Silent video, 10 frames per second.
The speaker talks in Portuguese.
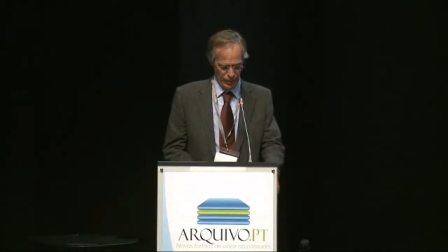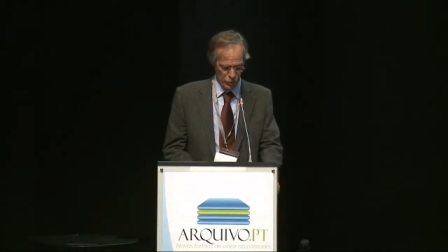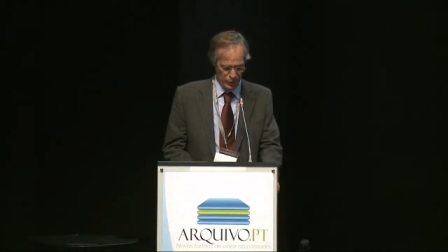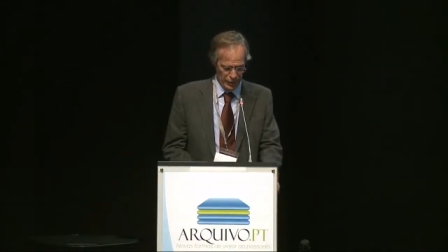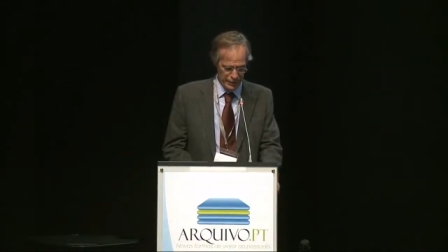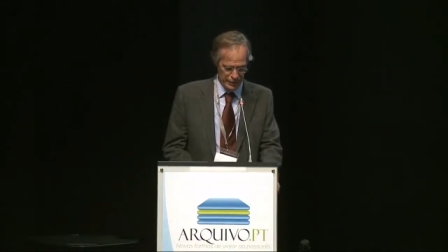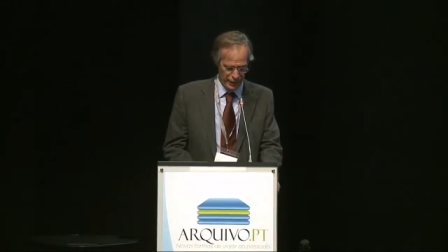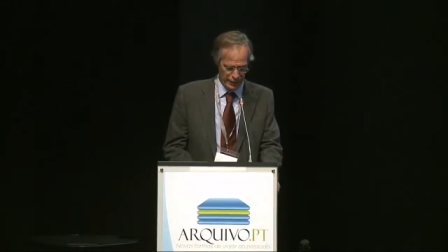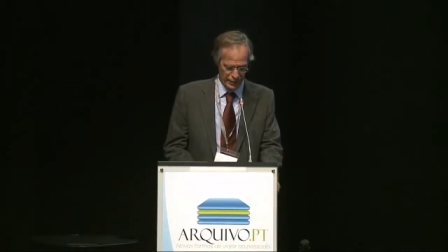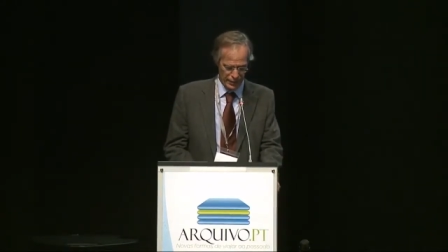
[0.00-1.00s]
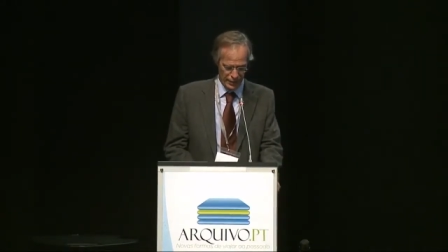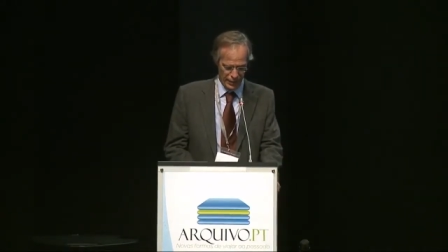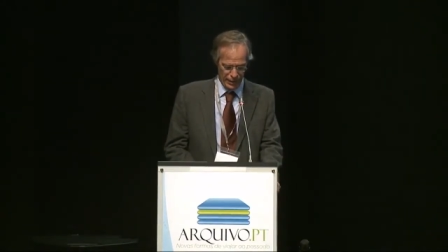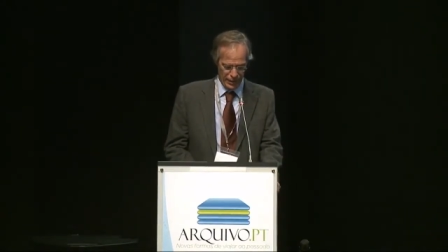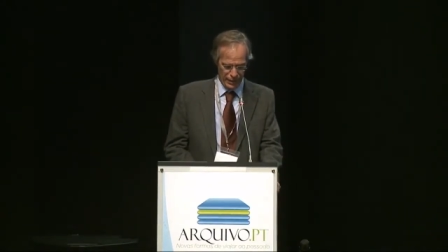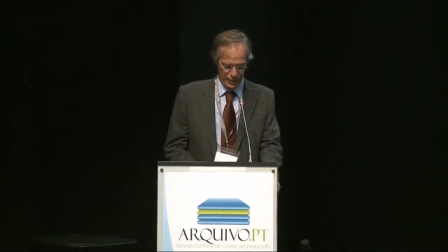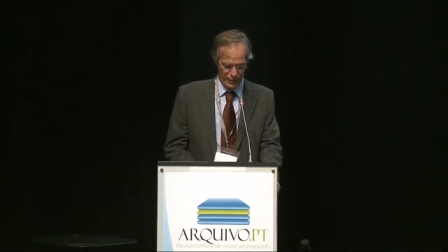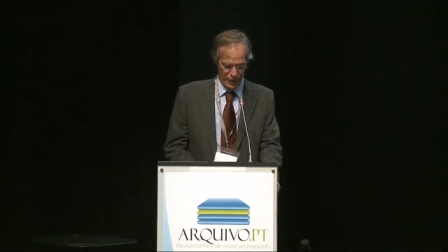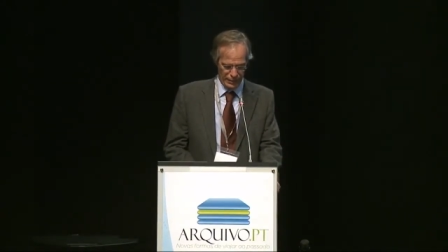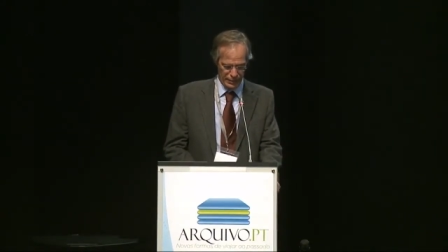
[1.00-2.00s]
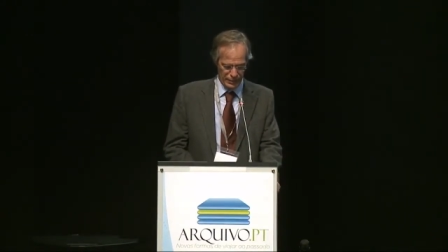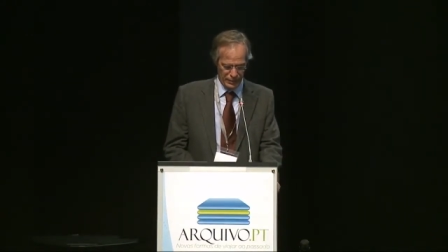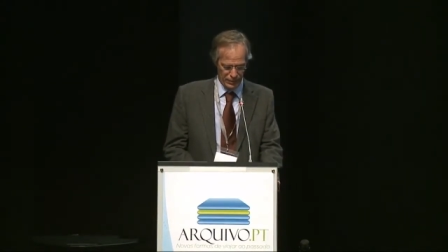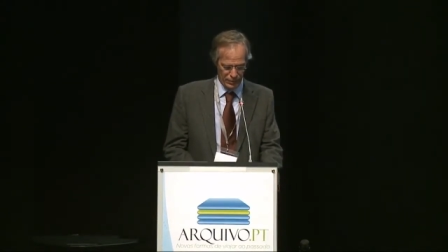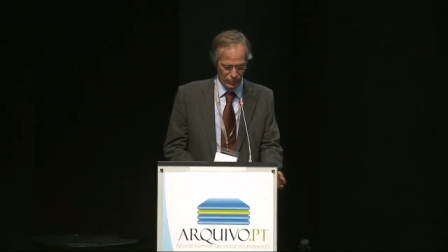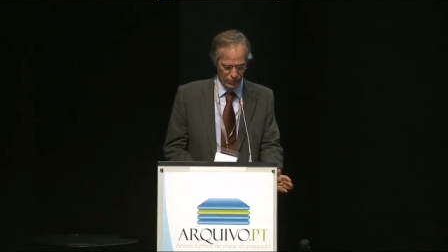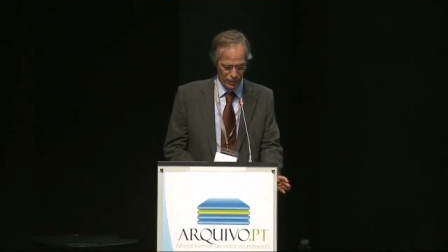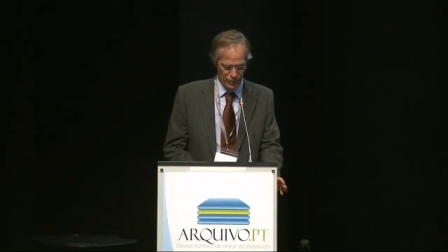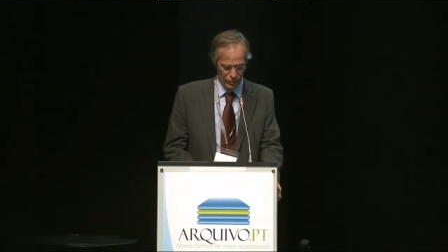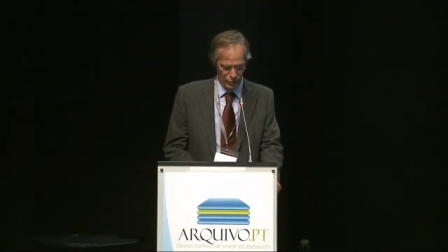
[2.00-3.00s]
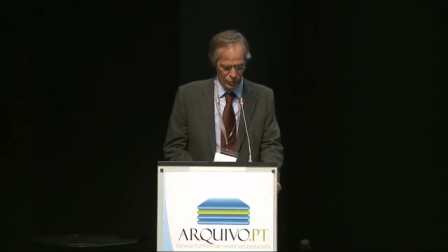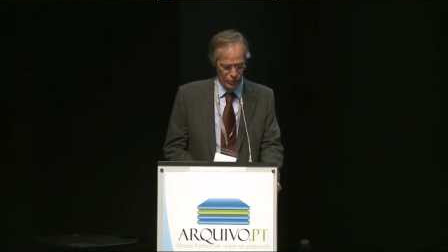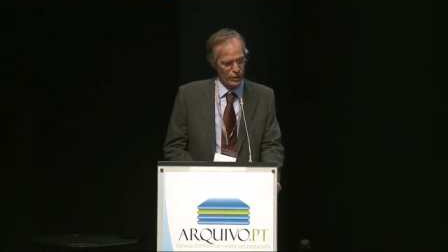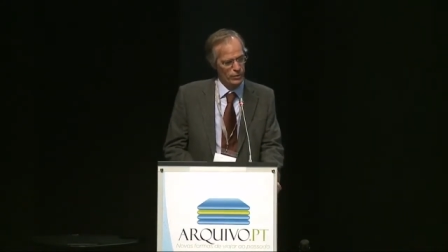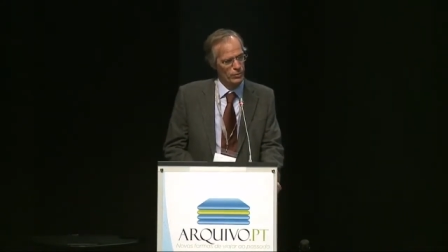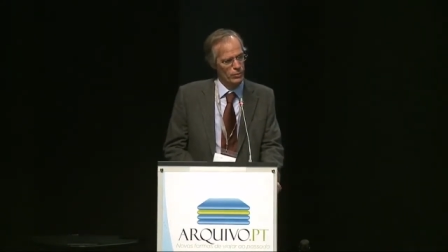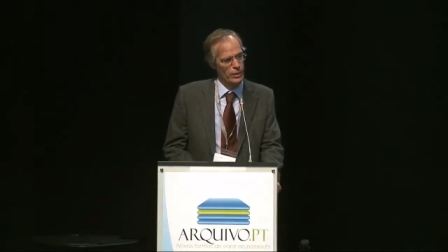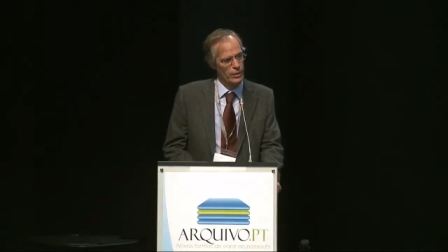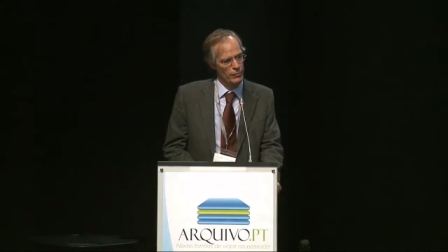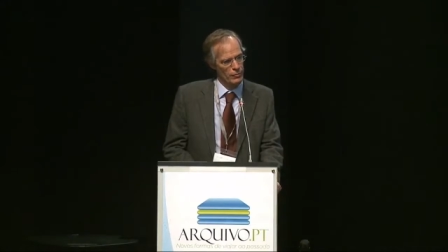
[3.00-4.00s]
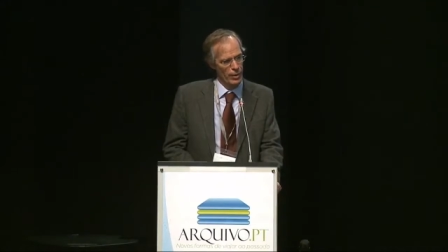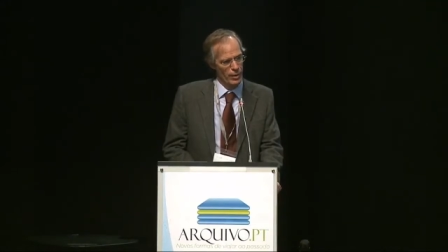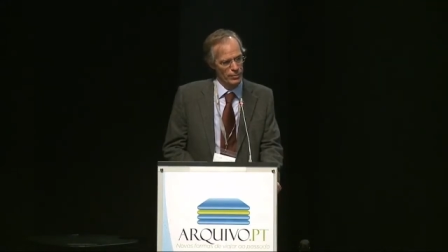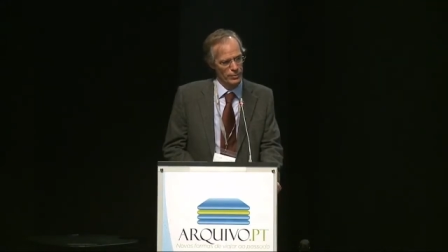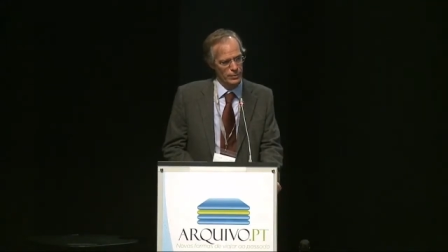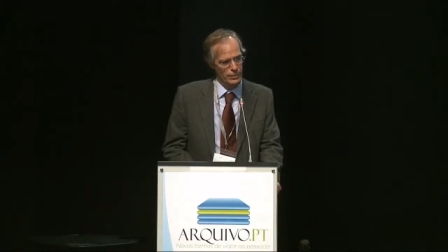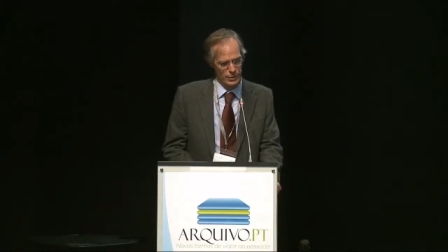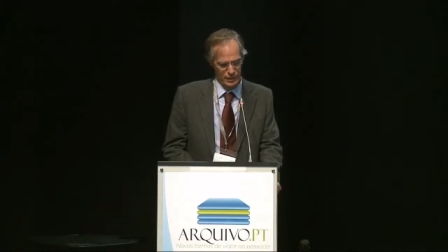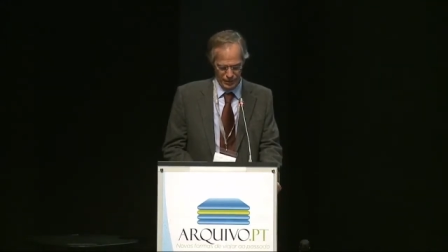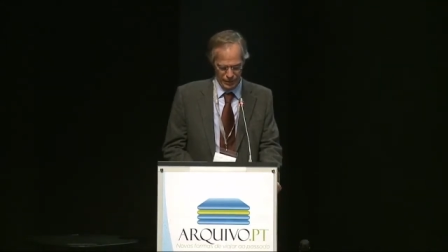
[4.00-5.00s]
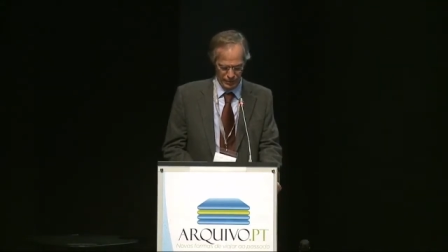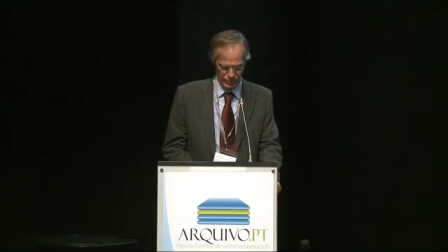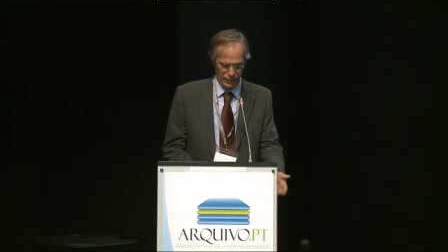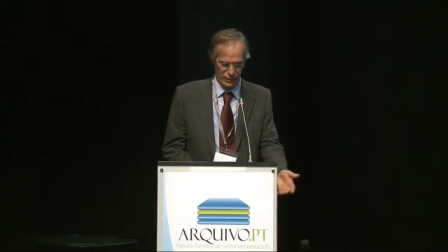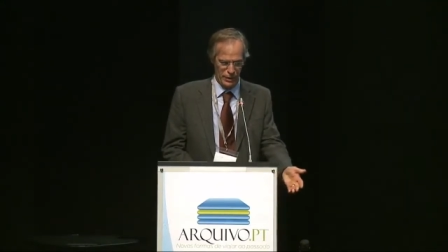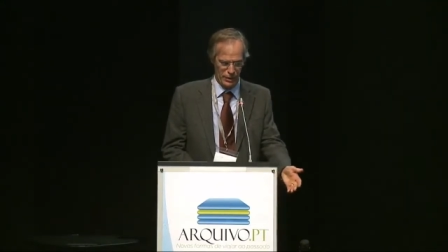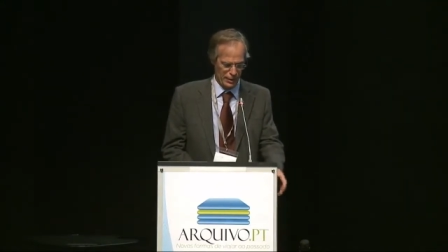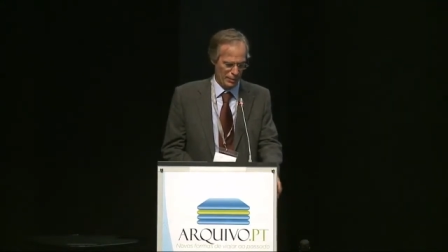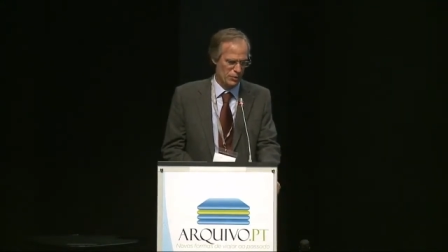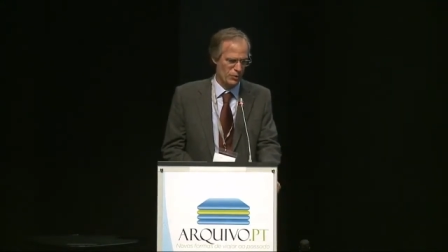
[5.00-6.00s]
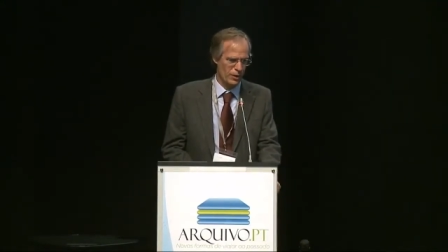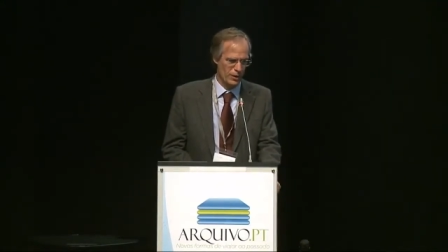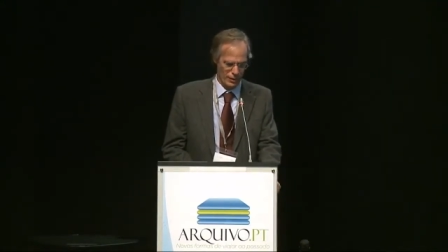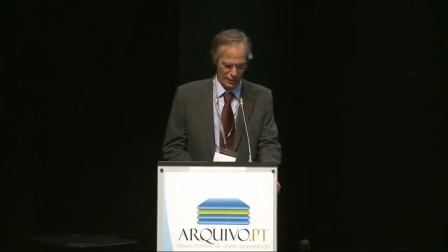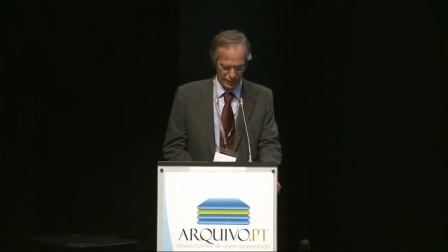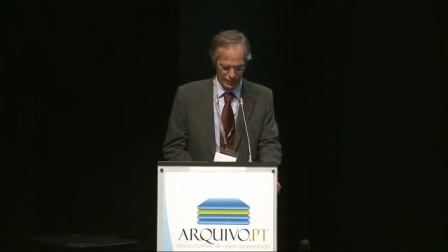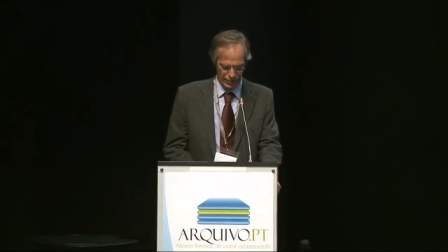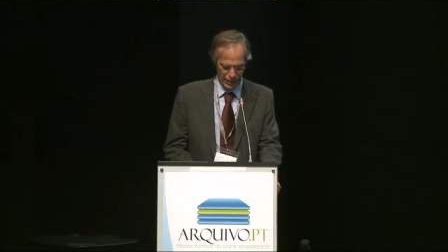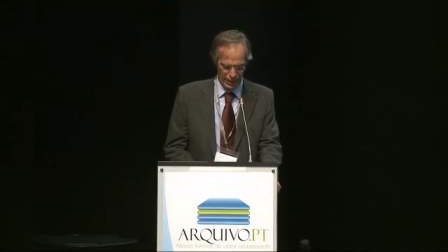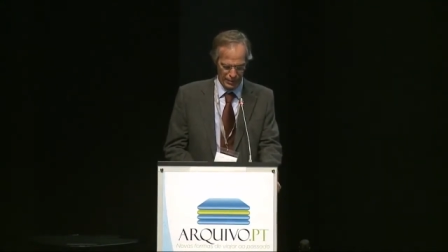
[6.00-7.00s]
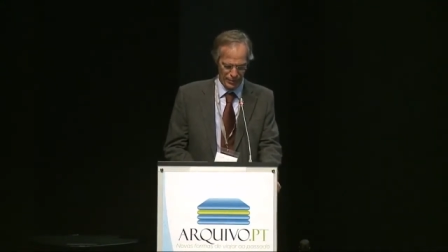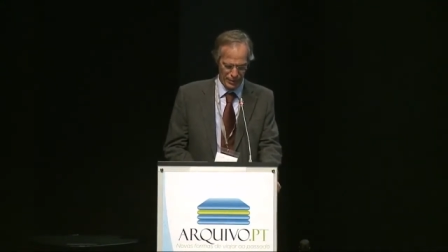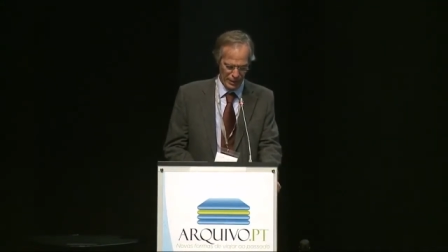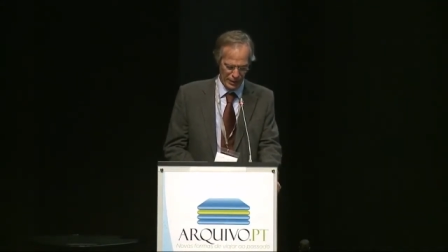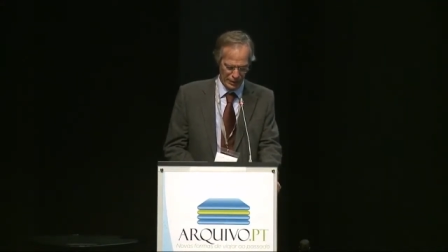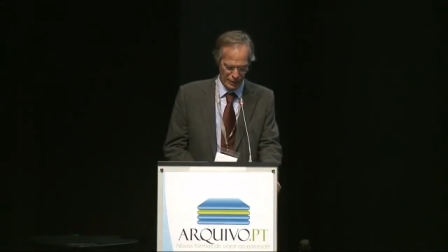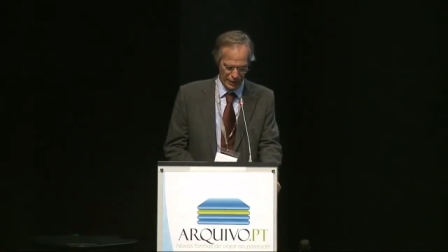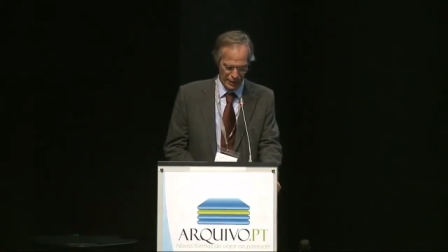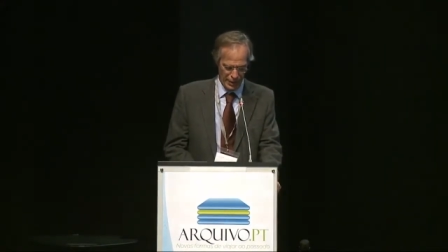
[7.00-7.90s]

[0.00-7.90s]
em 2007, dá-se eh, o início do projeto do arquivo da web. Eh, portanto, daí estamos agora a celebrar a primeira década.